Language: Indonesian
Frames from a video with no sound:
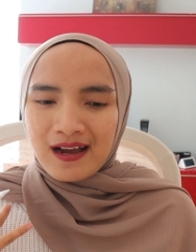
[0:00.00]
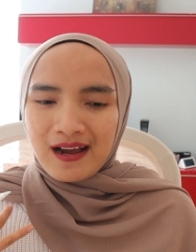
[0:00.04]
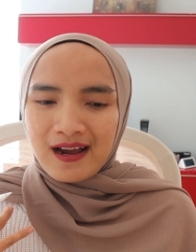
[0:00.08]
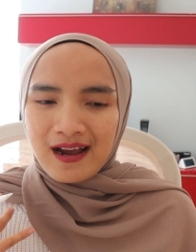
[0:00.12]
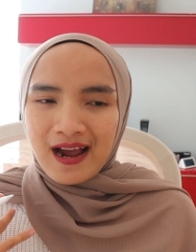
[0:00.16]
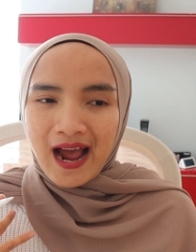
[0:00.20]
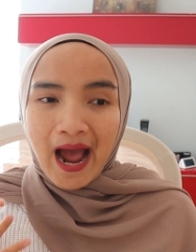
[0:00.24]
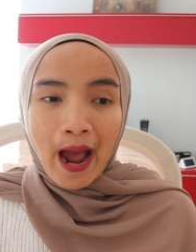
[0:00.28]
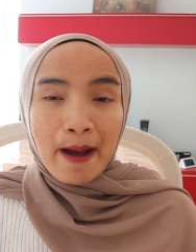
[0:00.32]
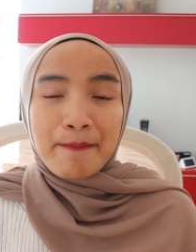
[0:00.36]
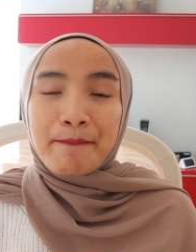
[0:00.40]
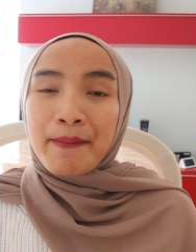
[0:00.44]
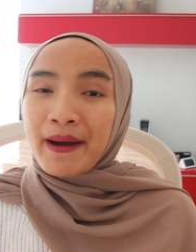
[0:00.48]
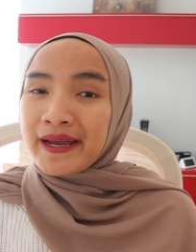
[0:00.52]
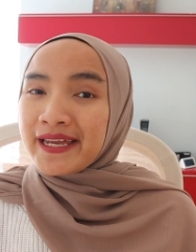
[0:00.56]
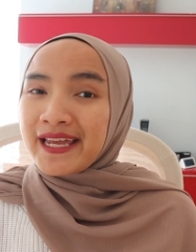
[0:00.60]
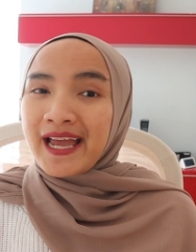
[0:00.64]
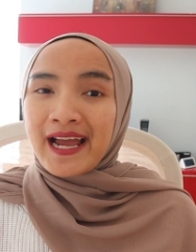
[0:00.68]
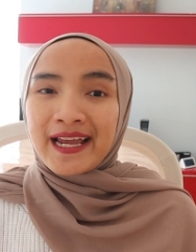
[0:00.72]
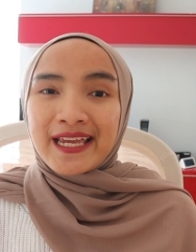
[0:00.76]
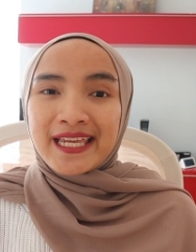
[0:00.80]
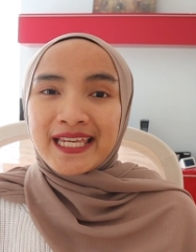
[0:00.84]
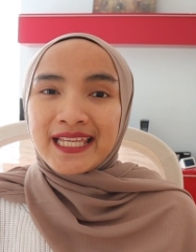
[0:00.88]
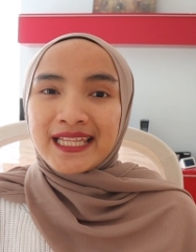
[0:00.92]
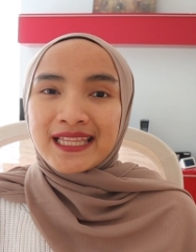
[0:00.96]
eh, apa
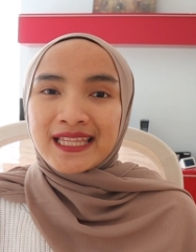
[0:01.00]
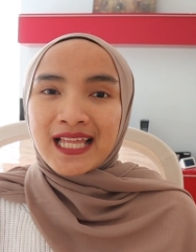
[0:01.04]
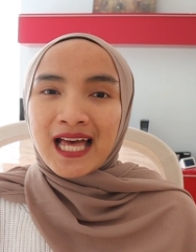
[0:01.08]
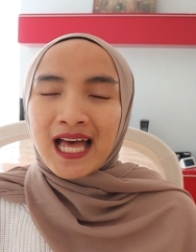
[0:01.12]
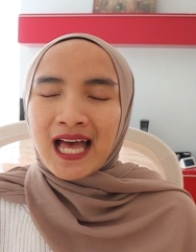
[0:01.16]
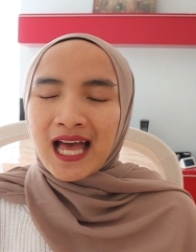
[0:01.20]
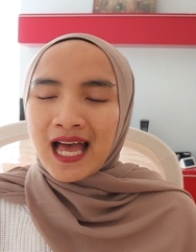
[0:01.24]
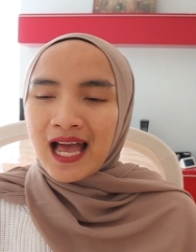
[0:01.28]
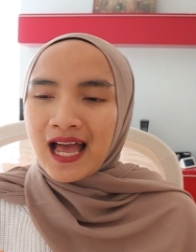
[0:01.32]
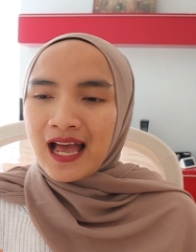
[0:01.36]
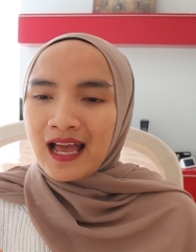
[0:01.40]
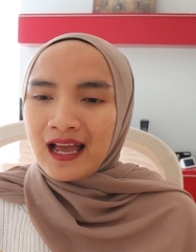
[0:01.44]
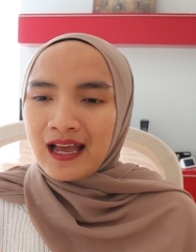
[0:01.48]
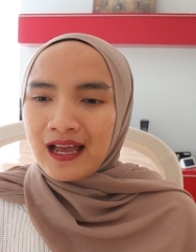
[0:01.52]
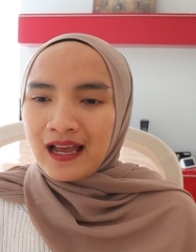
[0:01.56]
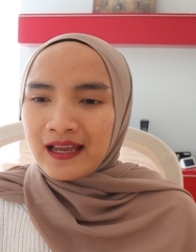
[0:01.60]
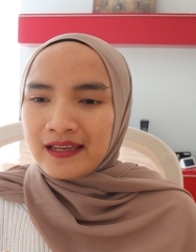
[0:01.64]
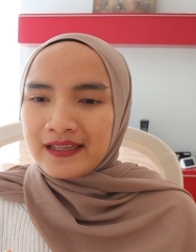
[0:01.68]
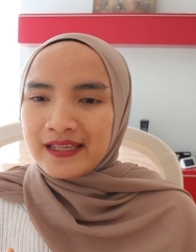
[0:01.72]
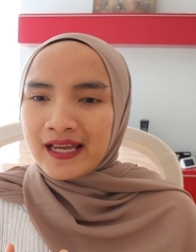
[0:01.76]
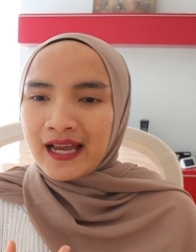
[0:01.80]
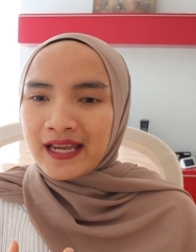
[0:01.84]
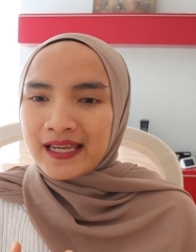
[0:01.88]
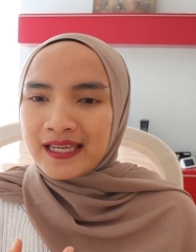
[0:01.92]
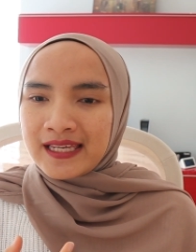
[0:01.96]
yang kita
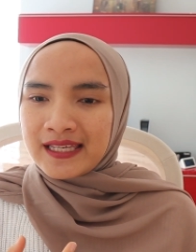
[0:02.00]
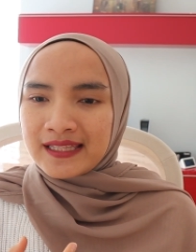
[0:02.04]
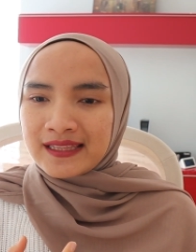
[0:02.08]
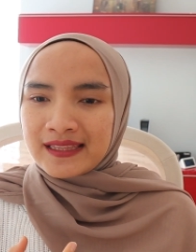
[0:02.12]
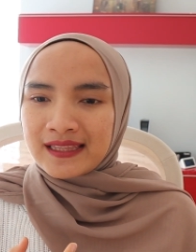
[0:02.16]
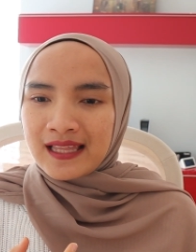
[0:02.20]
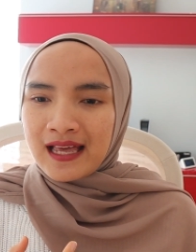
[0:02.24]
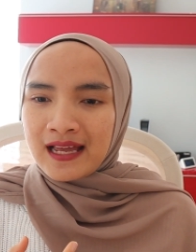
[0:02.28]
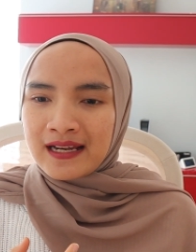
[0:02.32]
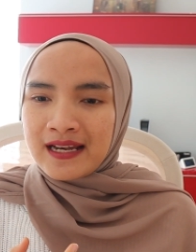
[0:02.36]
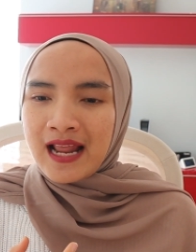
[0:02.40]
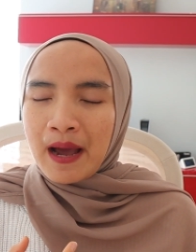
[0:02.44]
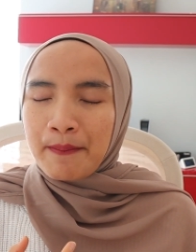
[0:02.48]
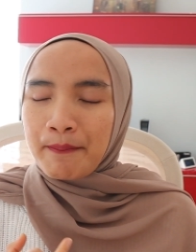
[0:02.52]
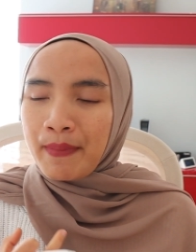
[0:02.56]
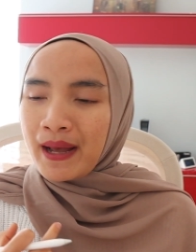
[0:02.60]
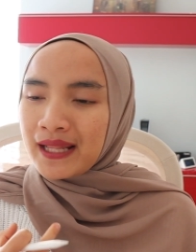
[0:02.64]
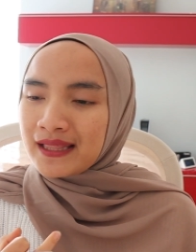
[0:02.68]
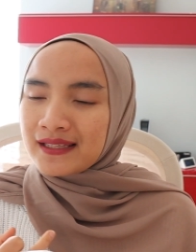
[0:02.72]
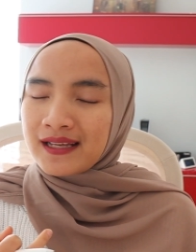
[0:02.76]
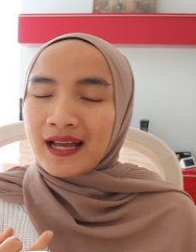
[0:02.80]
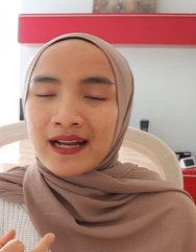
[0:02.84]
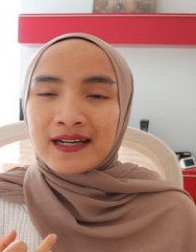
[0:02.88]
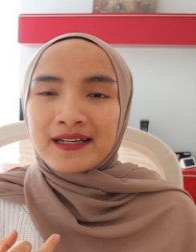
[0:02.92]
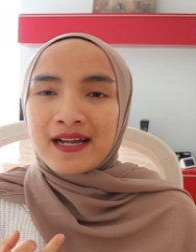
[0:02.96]
yang kita
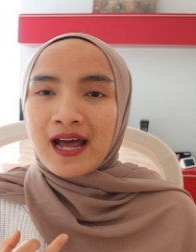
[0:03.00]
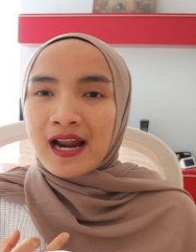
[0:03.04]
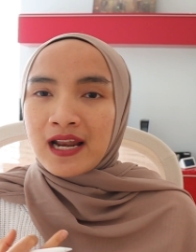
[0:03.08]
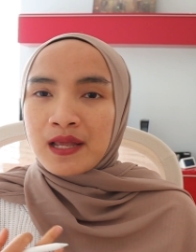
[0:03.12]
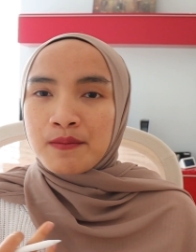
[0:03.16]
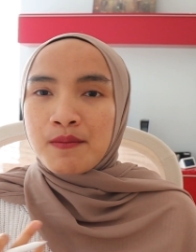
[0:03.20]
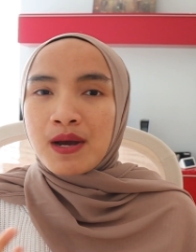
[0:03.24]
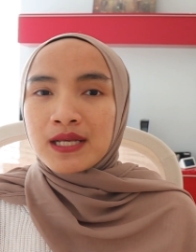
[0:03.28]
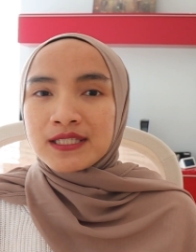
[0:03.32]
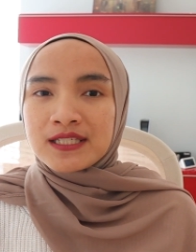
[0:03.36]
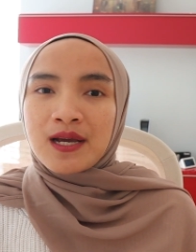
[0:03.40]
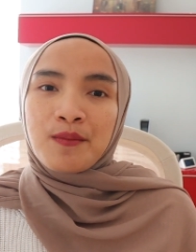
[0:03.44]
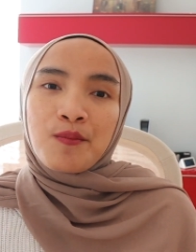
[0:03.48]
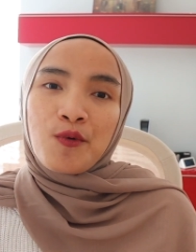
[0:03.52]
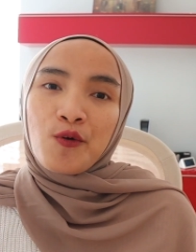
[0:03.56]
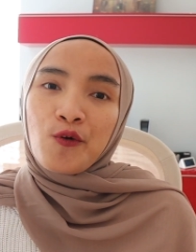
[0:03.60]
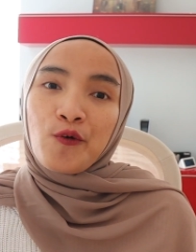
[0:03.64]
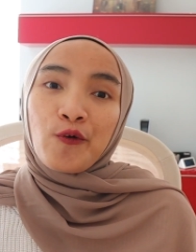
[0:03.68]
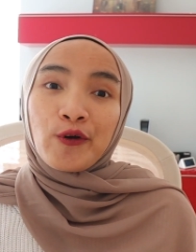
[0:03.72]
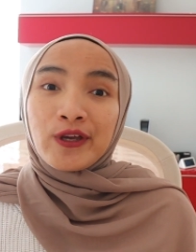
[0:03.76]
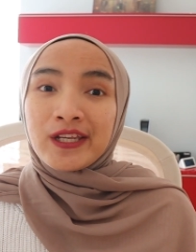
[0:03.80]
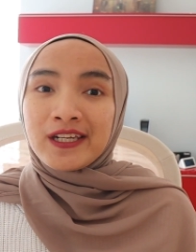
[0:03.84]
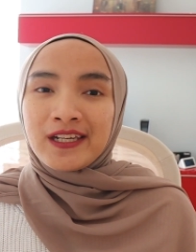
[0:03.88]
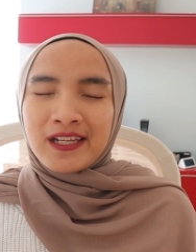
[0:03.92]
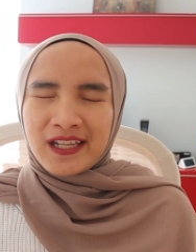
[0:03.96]
dapatkan dari baca
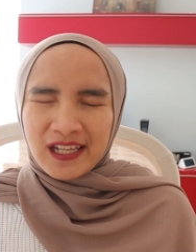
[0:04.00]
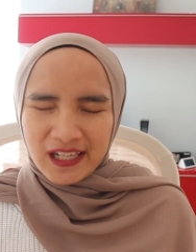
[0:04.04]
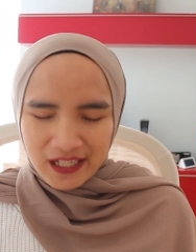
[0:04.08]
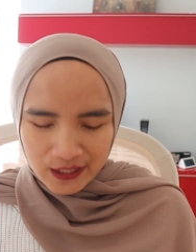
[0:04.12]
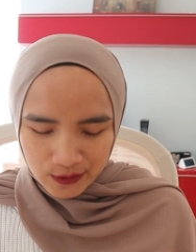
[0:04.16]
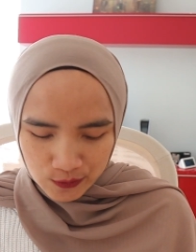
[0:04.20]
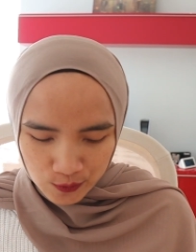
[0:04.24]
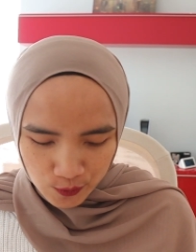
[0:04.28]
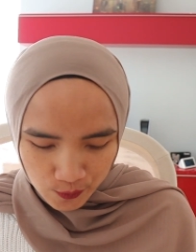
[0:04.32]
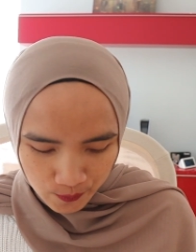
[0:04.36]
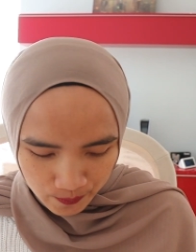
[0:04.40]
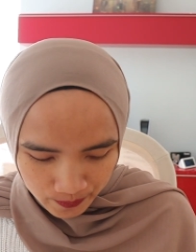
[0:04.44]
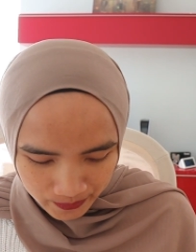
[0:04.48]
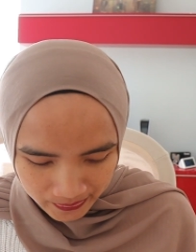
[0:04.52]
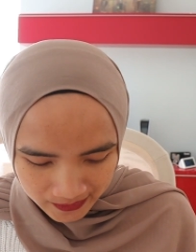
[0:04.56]
buku ini gitu.